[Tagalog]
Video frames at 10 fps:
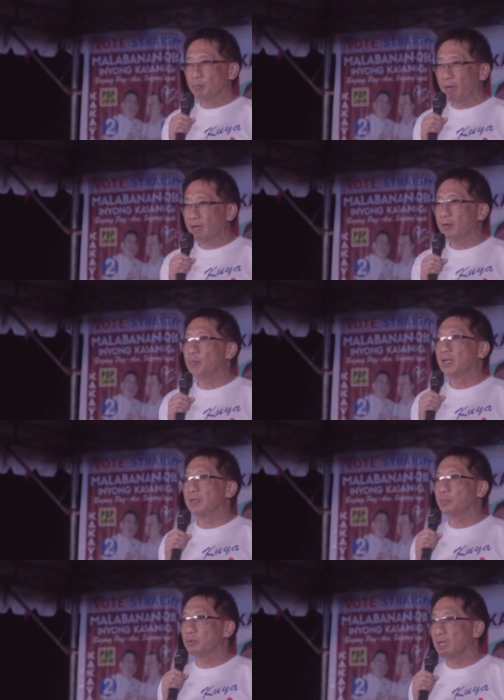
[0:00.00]
parang
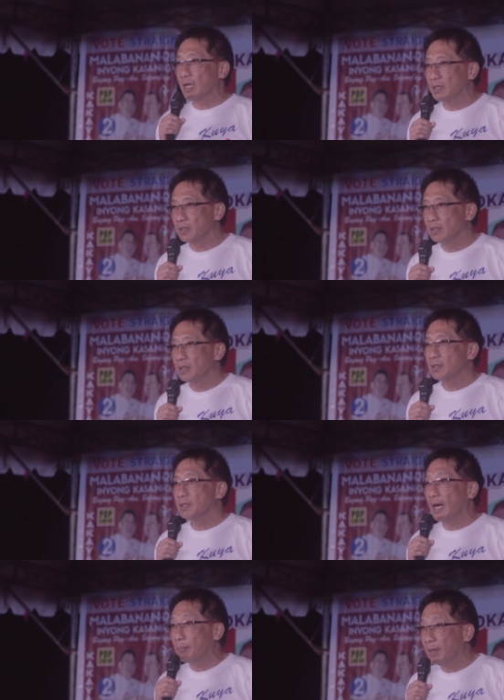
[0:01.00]
mali po yan.
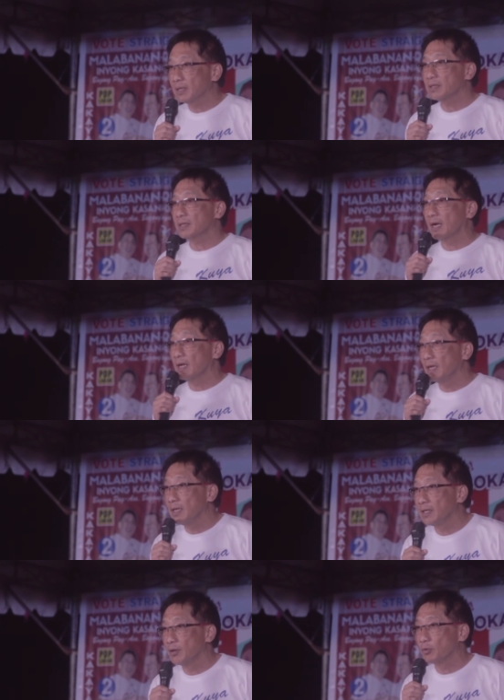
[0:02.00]
Dapat
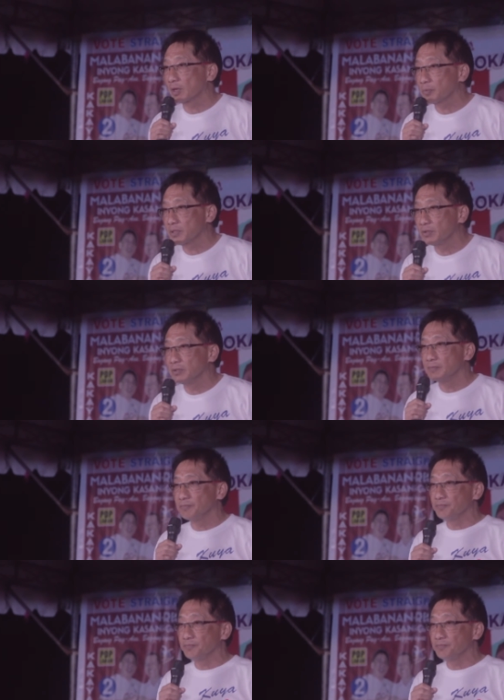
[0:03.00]
tanggalin ang korupsyon.